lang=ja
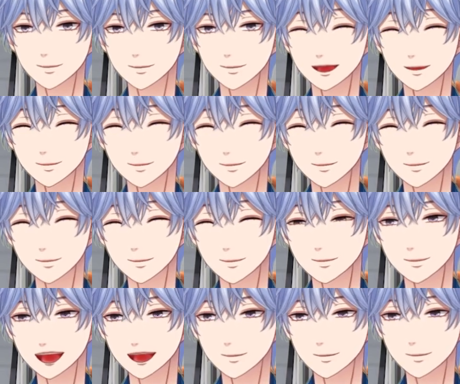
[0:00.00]
これ全部
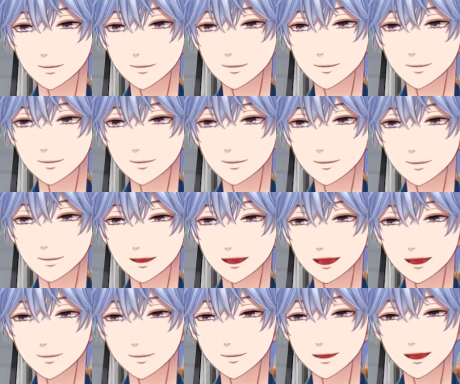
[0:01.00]
解説するといちじかんぐ
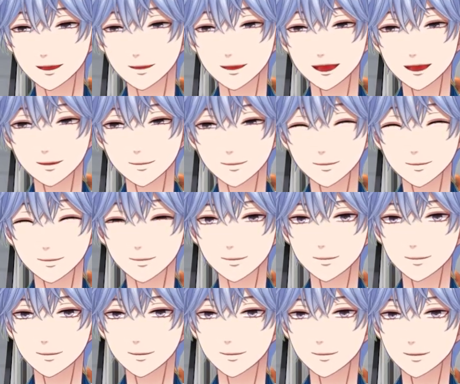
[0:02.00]
らいになってしまいそうな
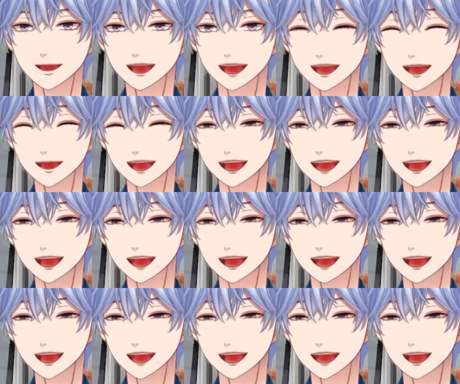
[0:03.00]
ので、